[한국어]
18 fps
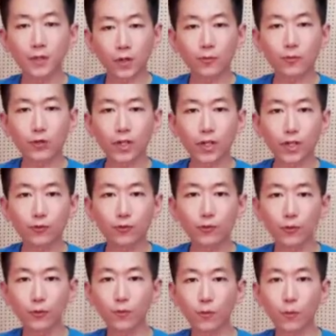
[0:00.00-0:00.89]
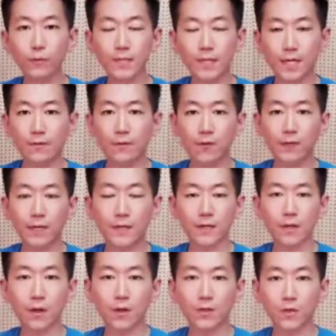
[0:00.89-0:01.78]
여러분들이 구글 폼을 작성을
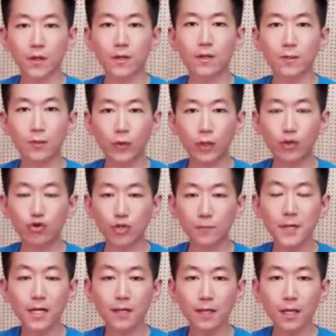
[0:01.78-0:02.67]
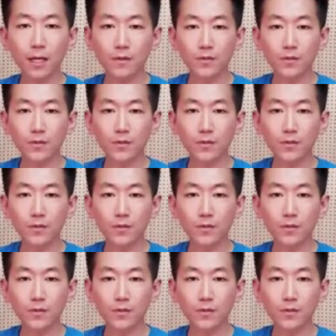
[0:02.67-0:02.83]
해서 저한테 보내주시면